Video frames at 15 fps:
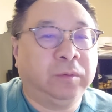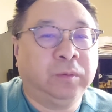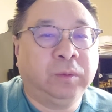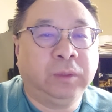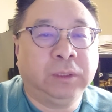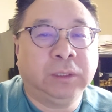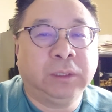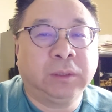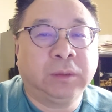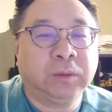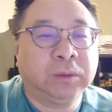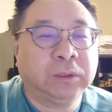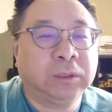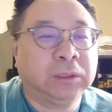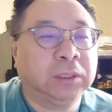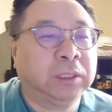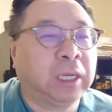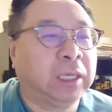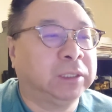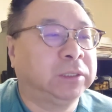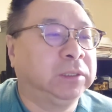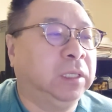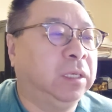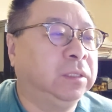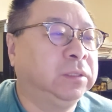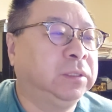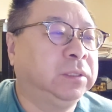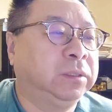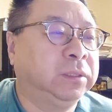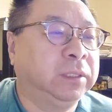无论你的公司的大小，
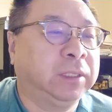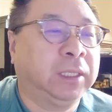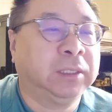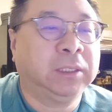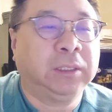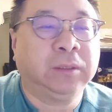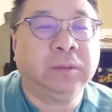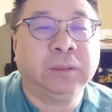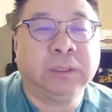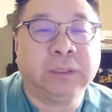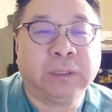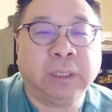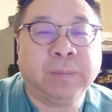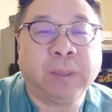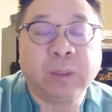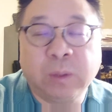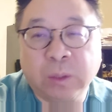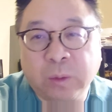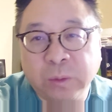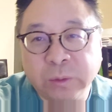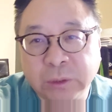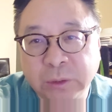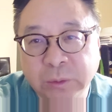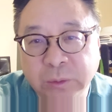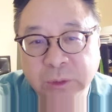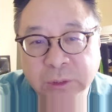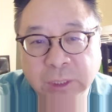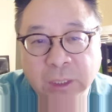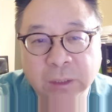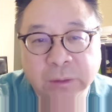你都应该提供一些包括公司组
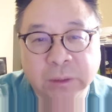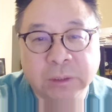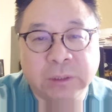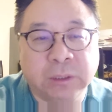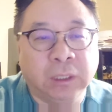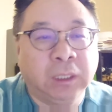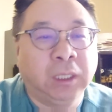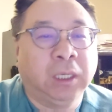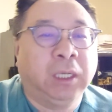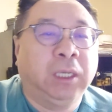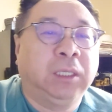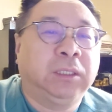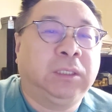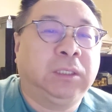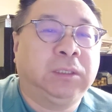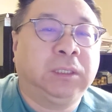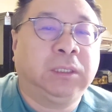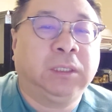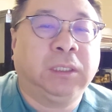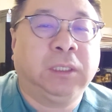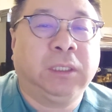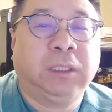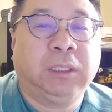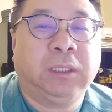织架构的的这个